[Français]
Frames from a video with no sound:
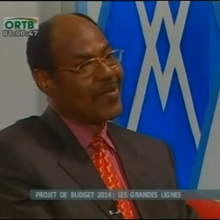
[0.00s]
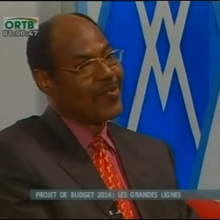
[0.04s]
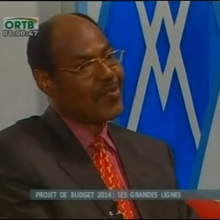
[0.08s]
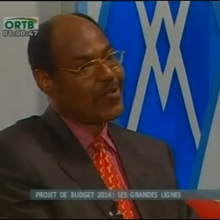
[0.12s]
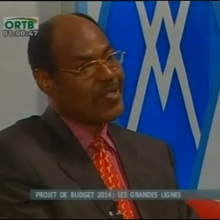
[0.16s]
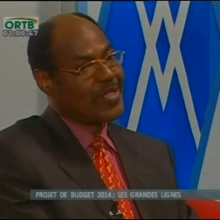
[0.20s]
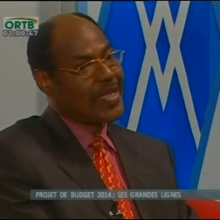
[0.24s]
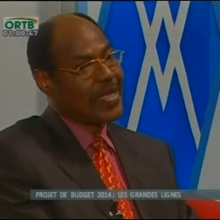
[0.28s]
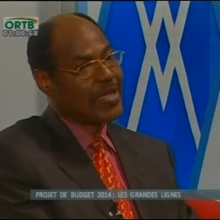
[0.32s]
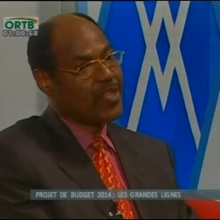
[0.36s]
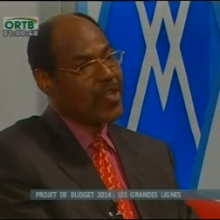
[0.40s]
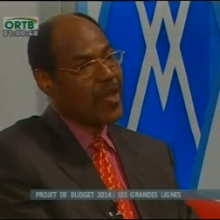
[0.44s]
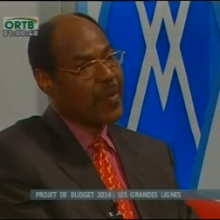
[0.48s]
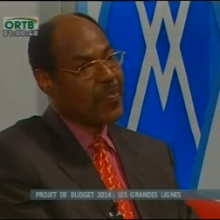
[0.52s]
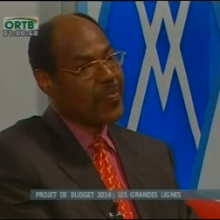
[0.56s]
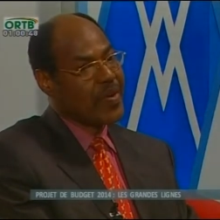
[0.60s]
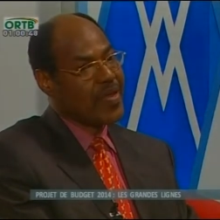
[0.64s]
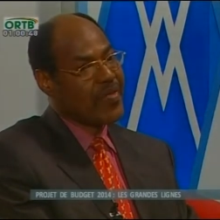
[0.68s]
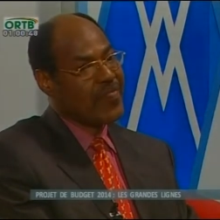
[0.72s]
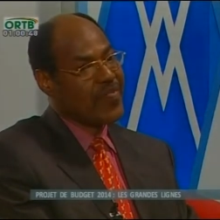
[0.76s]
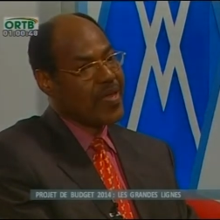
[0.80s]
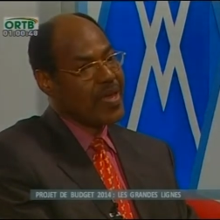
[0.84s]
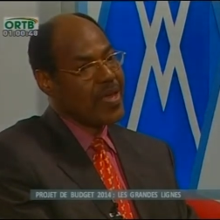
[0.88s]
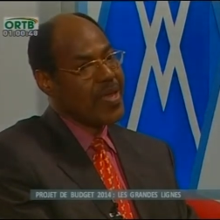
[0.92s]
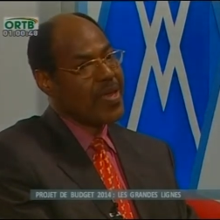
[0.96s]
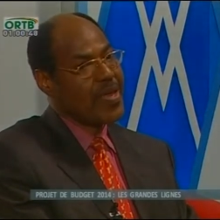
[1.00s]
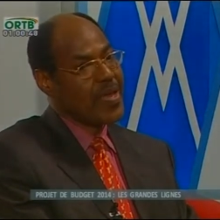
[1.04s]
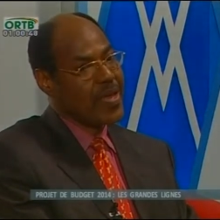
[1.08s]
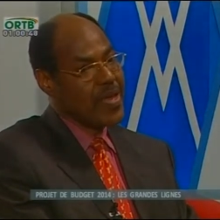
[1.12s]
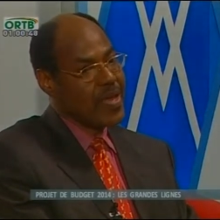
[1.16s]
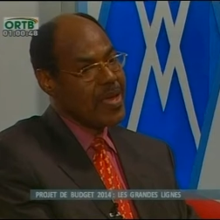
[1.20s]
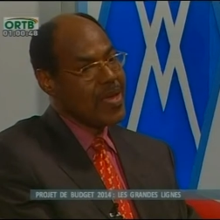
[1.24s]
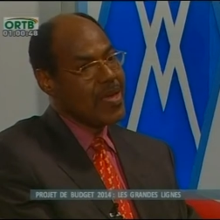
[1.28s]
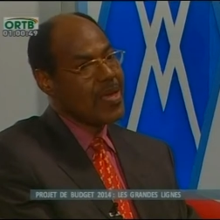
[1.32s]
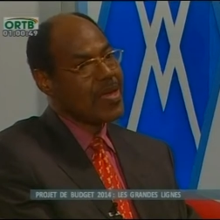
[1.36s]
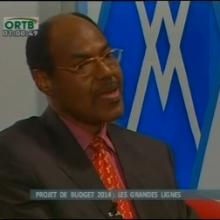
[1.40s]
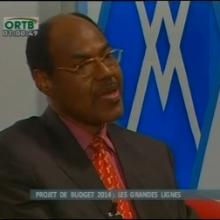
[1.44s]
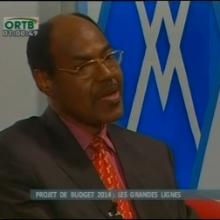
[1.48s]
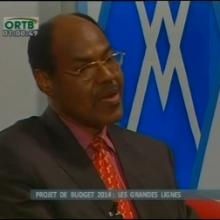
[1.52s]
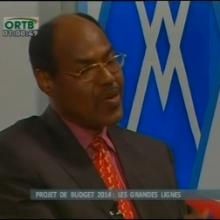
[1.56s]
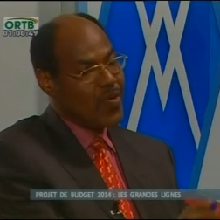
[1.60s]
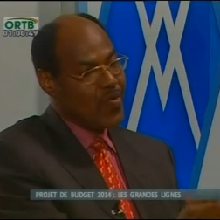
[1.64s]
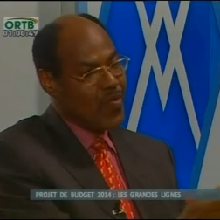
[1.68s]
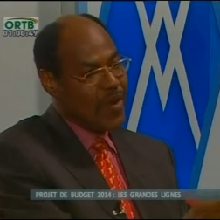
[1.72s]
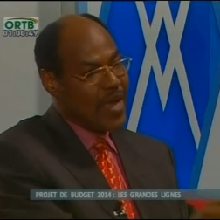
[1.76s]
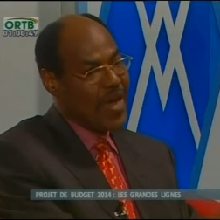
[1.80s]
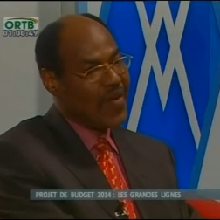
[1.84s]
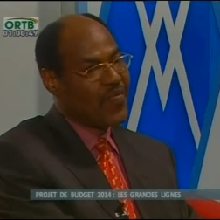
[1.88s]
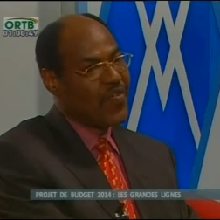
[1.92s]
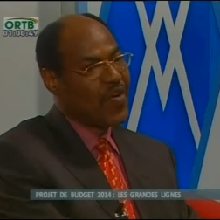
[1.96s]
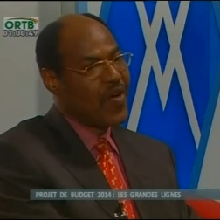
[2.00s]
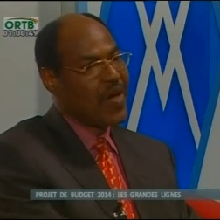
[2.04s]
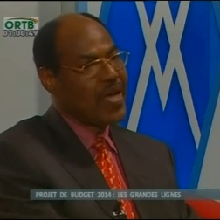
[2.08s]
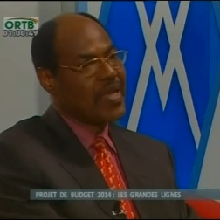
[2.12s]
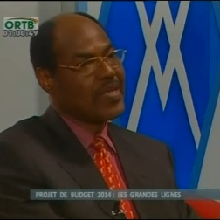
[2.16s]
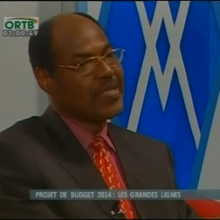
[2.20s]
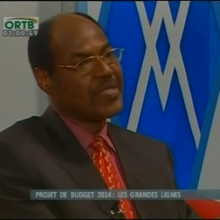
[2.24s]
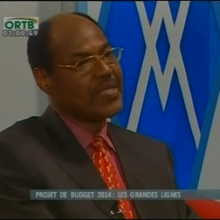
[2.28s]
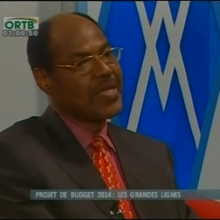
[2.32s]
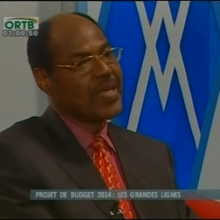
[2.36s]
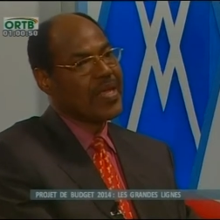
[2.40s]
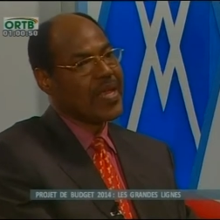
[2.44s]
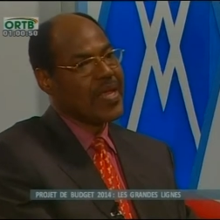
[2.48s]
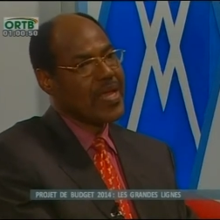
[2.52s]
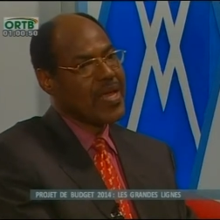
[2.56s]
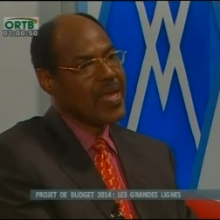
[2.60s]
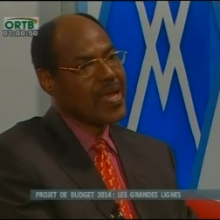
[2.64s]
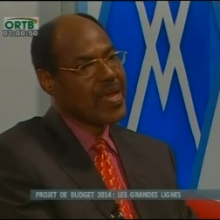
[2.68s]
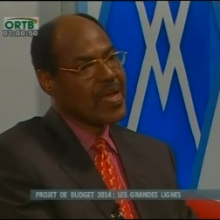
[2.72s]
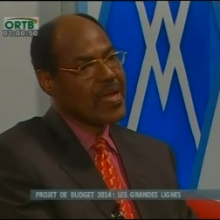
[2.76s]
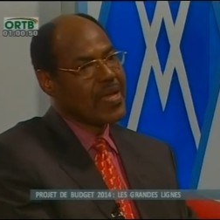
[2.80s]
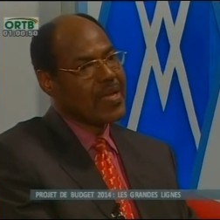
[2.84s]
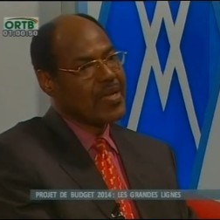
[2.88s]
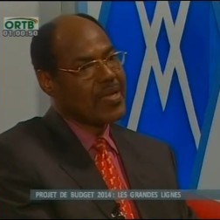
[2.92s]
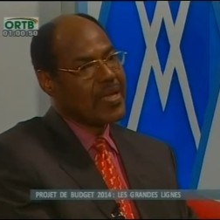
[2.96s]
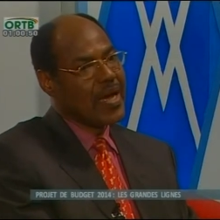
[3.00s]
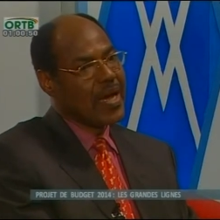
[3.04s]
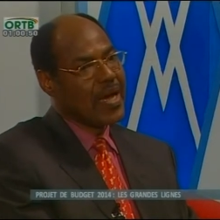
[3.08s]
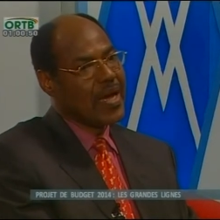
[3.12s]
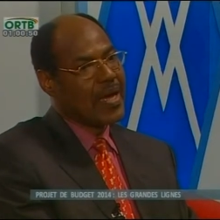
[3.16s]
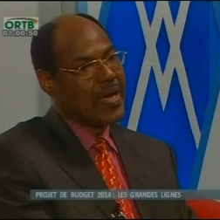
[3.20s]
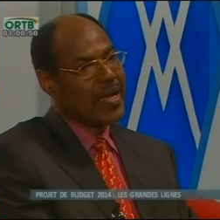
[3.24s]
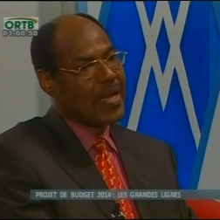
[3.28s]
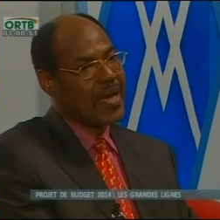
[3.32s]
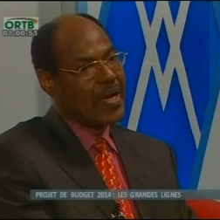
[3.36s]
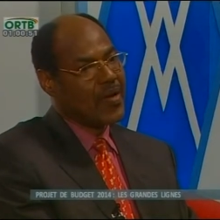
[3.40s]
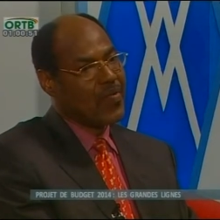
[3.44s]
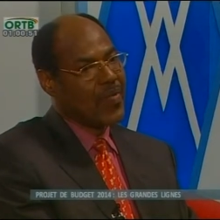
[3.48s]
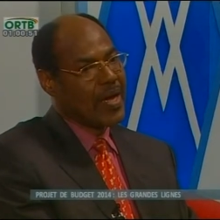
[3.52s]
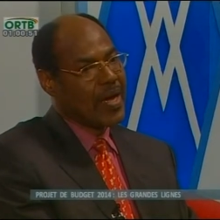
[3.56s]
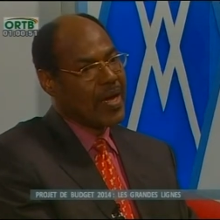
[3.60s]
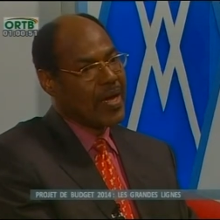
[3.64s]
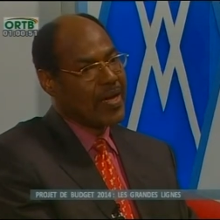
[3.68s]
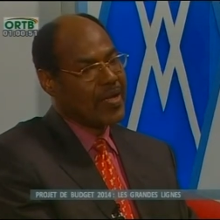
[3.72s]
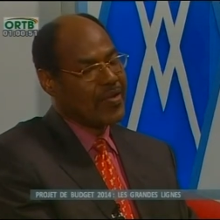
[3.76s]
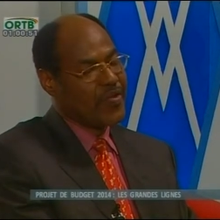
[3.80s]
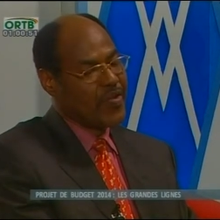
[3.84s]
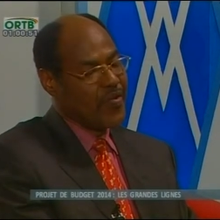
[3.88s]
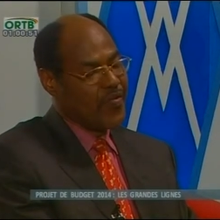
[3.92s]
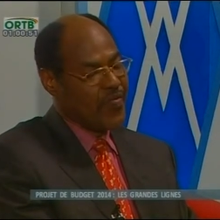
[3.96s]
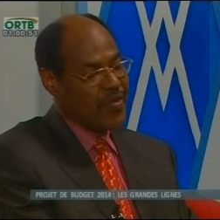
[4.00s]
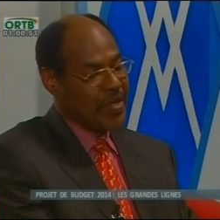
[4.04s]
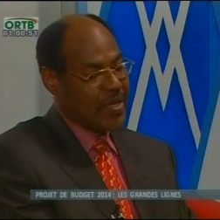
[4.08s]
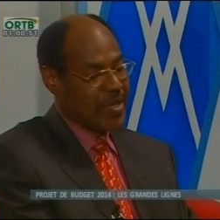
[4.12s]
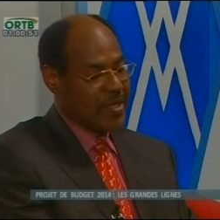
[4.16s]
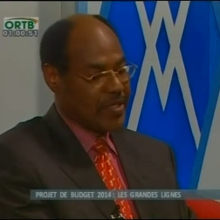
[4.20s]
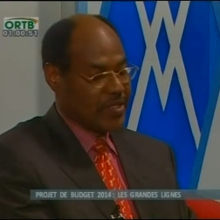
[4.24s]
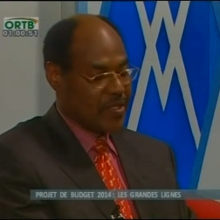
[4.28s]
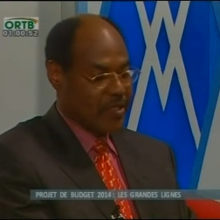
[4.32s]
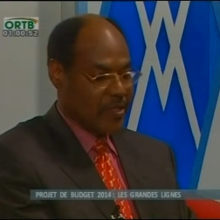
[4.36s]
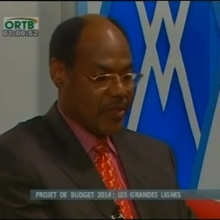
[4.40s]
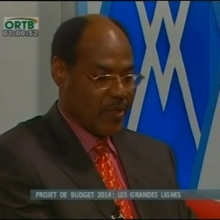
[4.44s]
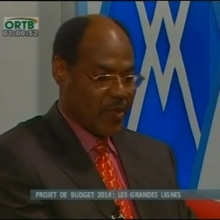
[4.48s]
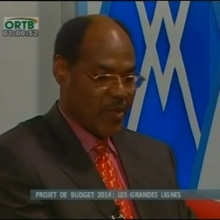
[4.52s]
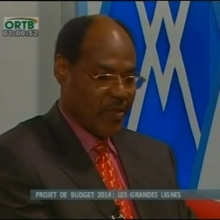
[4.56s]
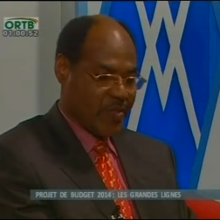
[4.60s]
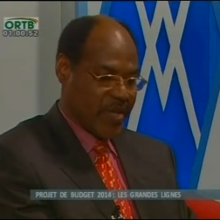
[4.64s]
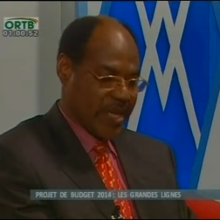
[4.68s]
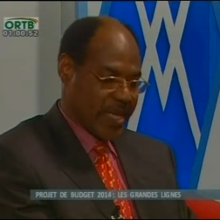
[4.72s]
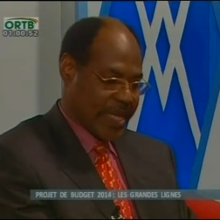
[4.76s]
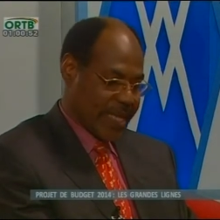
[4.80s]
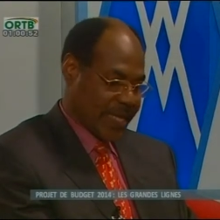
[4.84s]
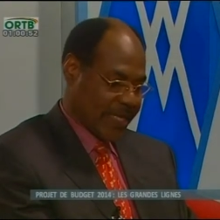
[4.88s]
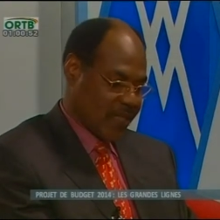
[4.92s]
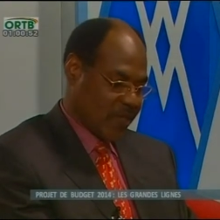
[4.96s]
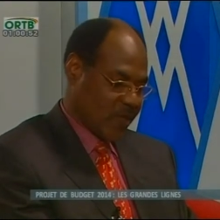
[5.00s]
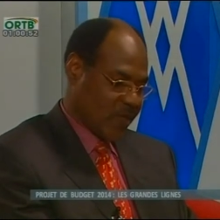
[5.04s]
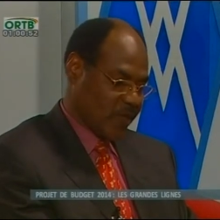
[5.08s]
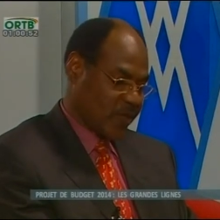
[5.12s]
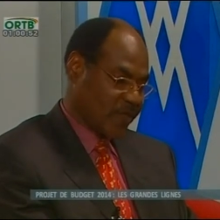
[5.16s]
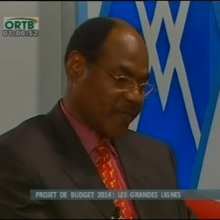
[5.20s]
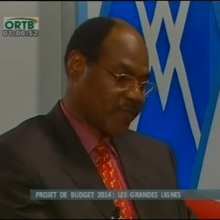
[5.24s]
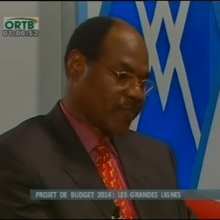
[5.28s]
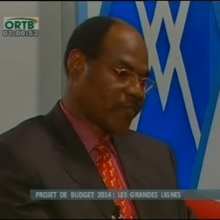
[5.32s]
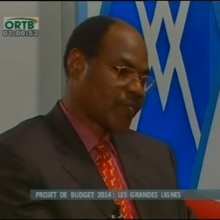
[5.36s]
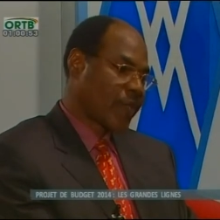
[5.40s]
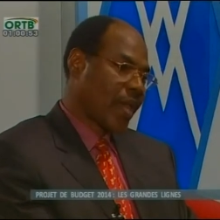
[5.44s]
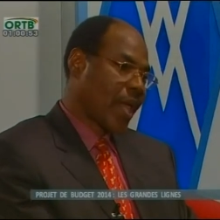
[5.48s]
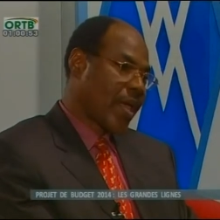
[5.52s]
du secteur privé et nous l'avons insérée dans la loi de finances 2014.